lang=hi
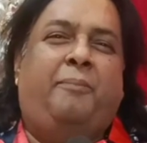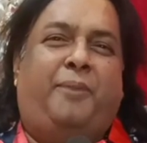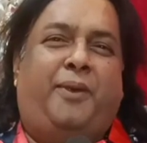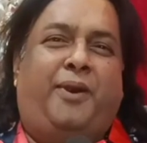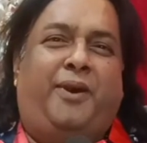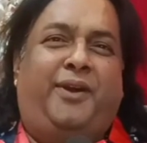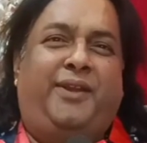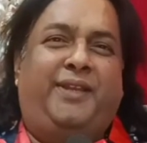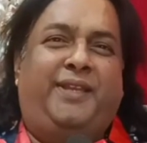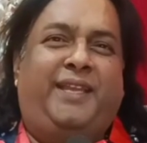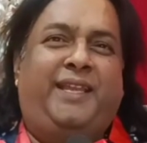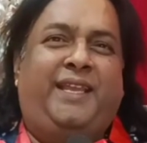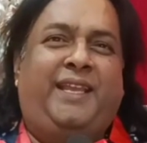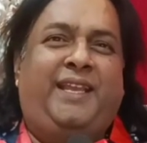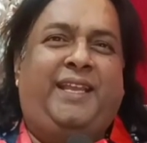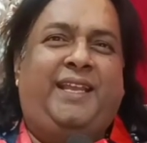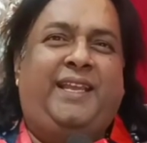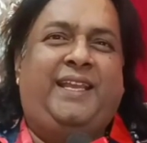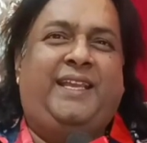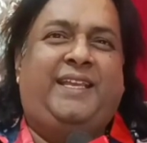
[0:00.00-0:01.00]

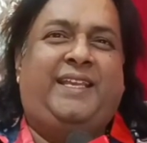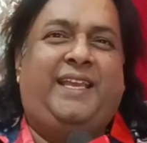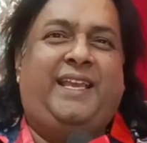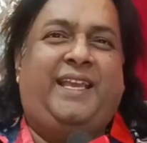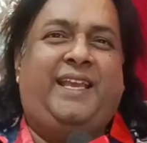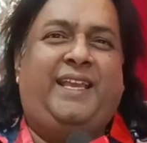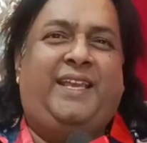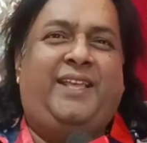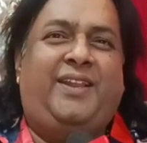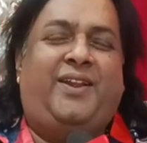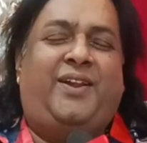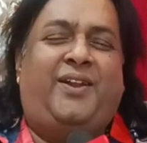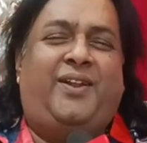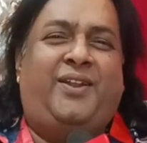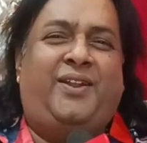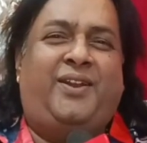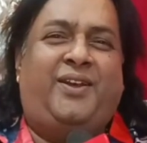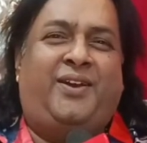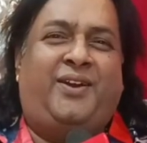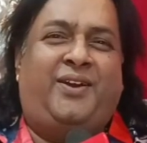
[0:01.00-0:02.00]
पहली
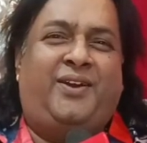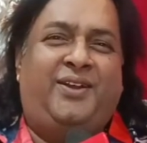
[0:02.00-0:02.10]
किरण